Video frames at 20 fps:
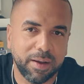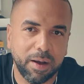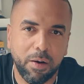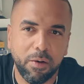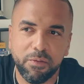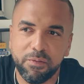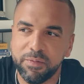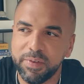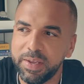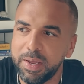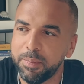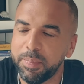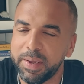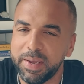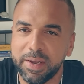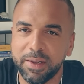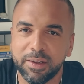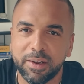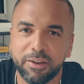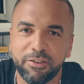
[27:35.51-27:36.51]
Kaufen wir hier bei
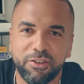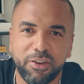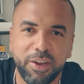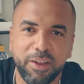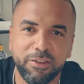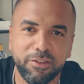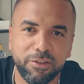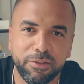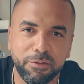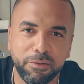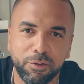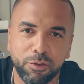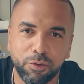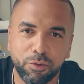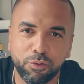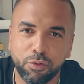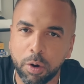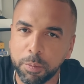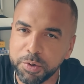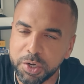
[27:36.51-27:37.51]
irgendeiner
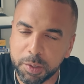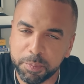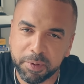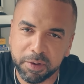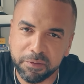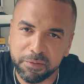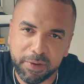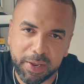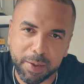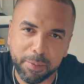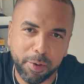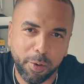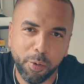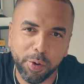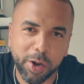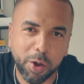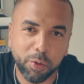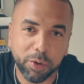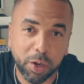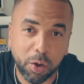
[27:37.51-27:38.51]
chinesischen Dropshipping-Firma
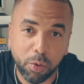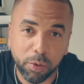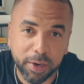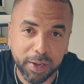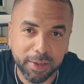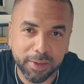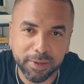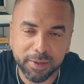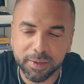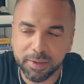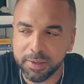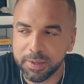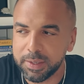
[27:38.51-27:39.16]
oder, oder, oder?